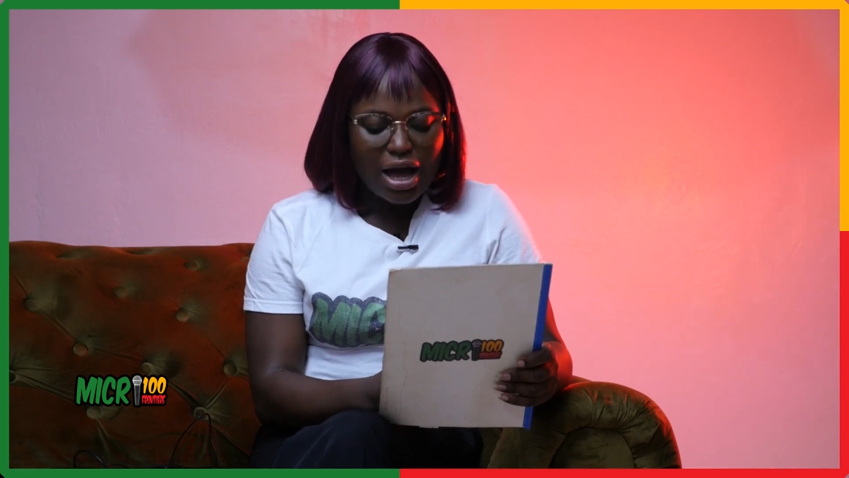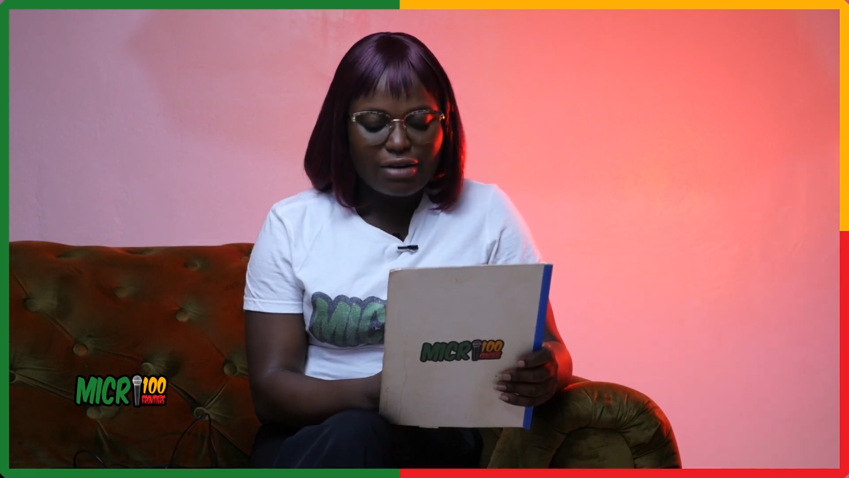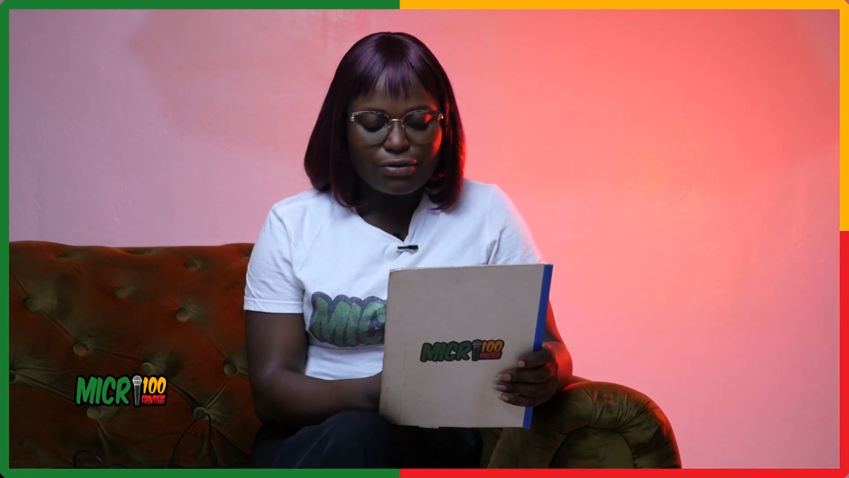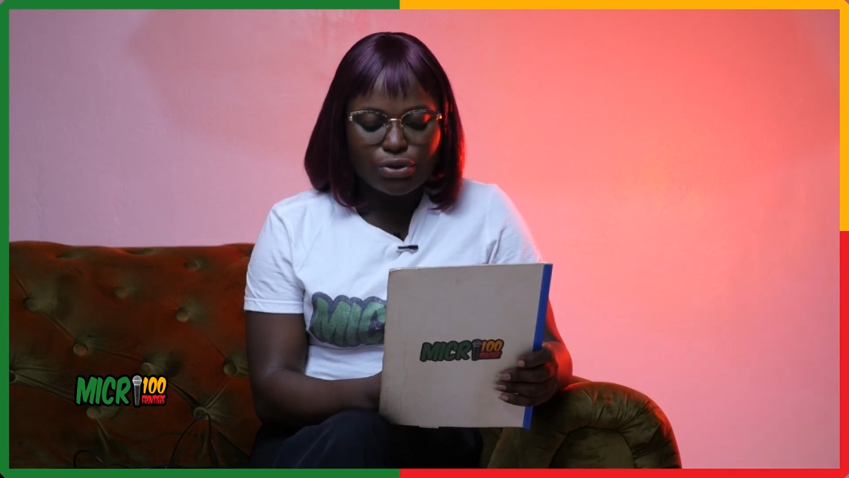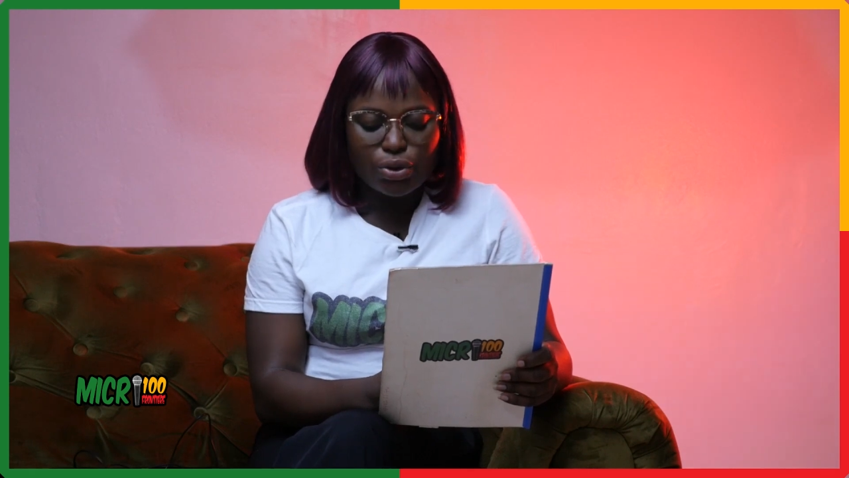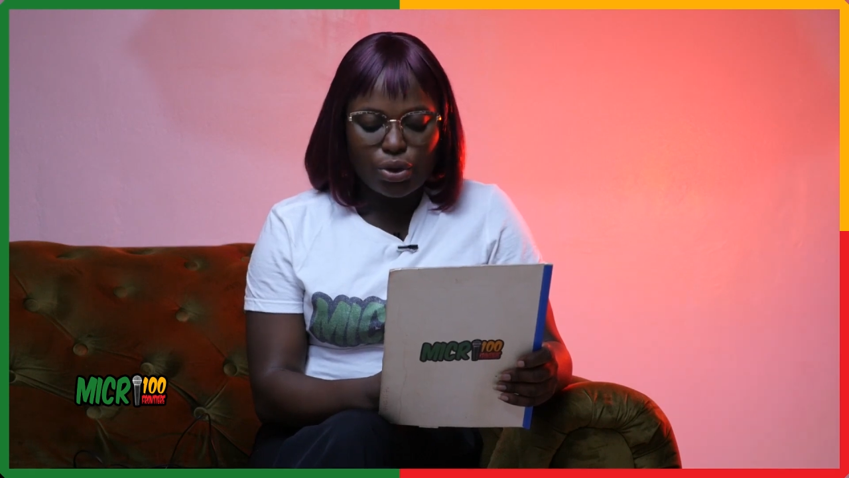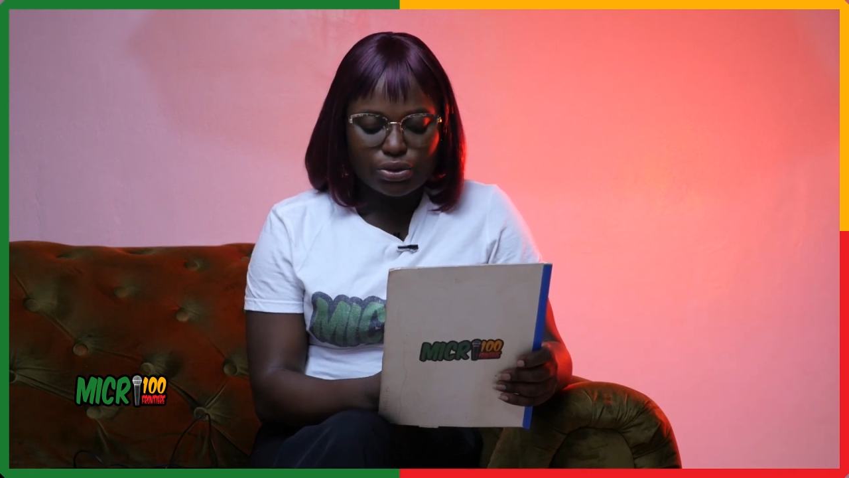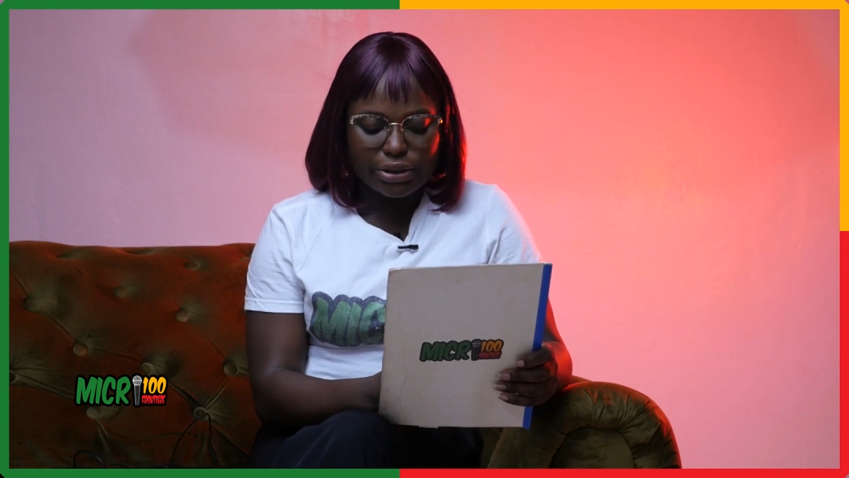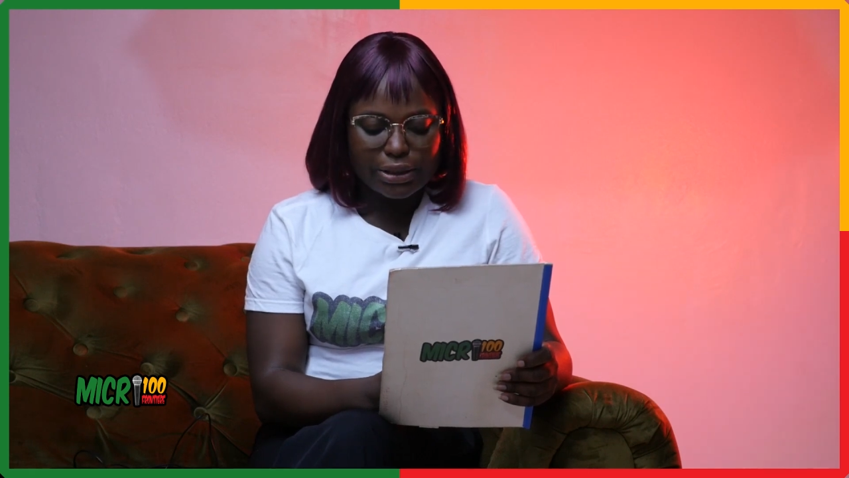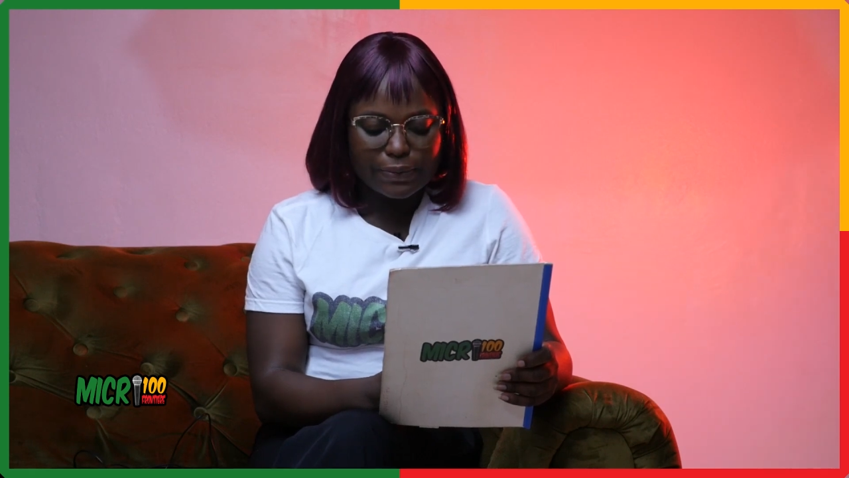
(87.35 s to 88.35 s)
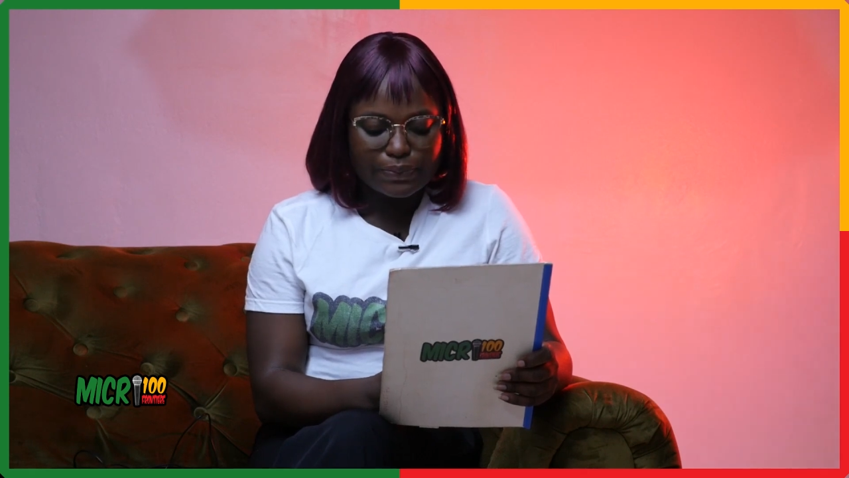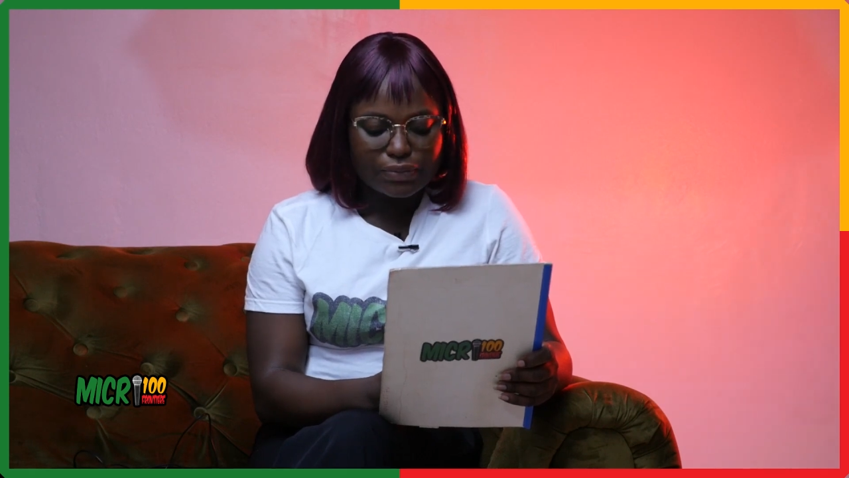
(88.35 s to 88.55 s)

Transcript: avant de rentrer.